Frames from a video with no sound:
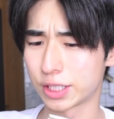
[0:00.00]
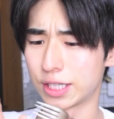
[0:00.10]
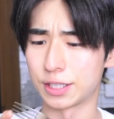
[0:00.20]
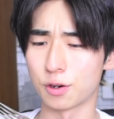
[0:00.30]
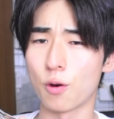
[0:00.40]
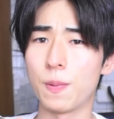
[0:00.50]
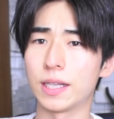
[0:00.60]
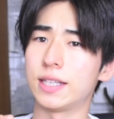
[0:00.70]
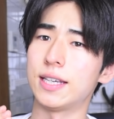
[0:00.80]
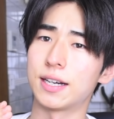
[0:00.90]
ちで
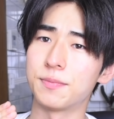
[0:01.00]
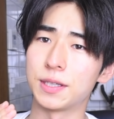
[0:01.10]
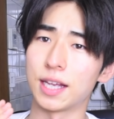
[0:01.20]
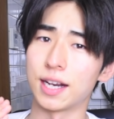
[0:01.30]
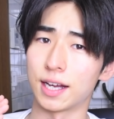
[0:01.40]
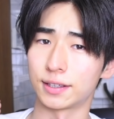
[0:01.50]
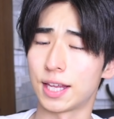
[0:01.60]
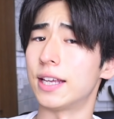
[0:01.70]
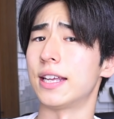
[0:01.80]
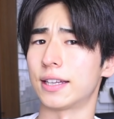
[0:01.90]
チョコパーティーやるみたいな
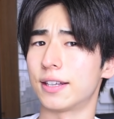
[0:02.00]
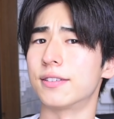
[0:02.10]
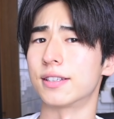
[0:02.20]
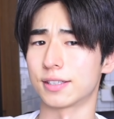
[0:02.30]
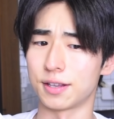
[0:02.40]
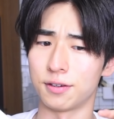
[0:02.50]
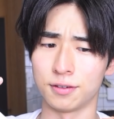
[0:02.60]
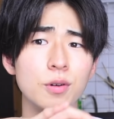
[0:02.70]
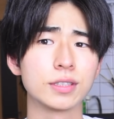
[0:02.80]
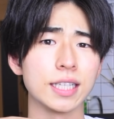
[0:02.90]
体でやってるんですけ
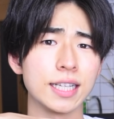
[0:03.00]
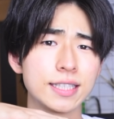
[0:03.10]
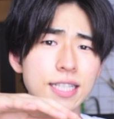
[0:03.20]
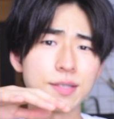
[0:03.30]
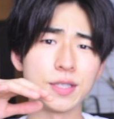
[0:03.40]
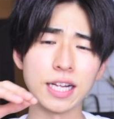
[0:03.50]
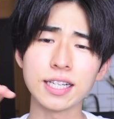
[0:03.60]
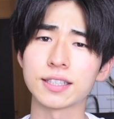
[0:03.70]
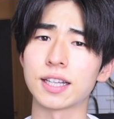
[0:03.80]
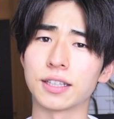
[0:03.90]
ど、僕さ、夏休み
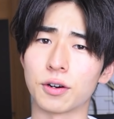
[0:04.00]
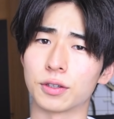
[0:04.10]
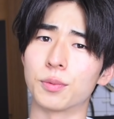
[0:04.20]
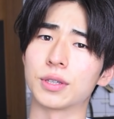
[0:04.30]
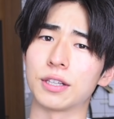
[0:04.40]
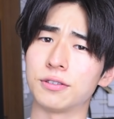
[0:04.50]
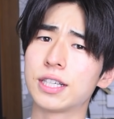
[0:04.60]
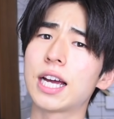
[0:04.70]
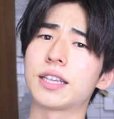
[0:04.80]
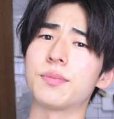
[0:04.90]
何やってたんだろうと思って振
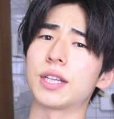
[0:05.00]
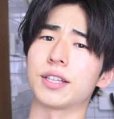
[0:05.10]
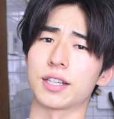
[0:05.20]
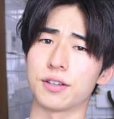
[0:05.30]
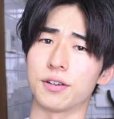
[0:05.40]
り返ってみたんだけ